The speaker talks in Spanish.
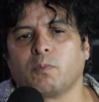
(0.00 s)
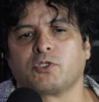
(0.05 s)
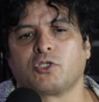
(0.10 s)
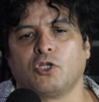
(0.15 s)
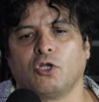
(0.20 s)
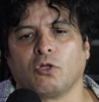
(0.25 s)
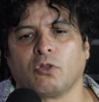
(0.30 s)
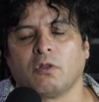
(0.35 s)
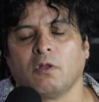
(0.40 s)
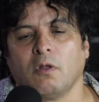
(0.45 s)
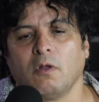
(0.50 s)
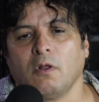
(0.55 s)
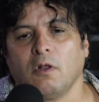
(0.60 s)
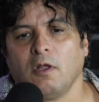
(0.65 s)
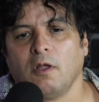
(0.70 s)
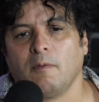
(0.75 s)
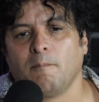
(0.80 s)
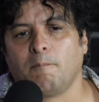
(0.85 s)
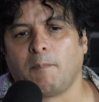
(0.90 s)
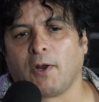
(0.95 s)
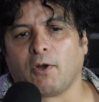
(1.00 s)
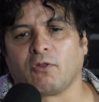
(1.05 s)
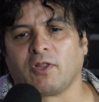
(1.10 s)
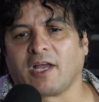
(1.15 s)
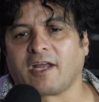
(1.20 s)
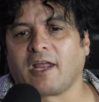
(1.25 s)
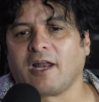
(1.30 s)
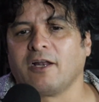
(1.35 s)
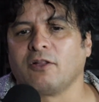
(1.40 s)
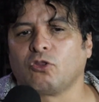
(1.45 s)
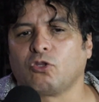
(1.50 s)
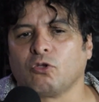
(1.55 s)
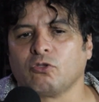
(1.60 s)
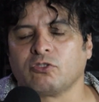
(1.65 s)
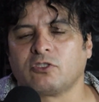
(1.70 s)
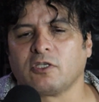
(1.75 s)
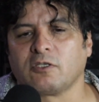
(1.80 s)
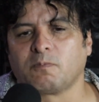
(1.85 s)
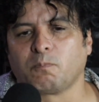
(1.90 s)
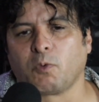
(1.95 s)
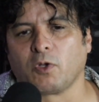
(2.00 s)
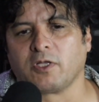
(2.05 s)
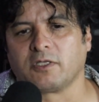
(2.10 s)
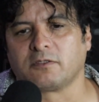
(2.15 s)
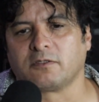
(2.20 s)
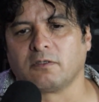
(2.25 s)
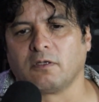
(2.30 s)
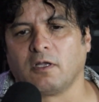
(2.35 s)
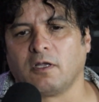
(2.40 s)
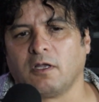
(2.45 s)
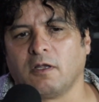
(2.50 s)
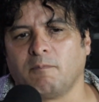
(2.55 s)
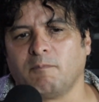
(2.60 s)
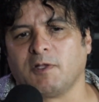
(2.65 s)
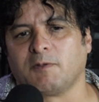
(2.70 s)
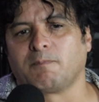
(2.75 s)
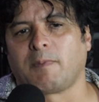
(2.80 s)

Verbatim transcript: opción. Pero en aquel entonces, pues eh, mis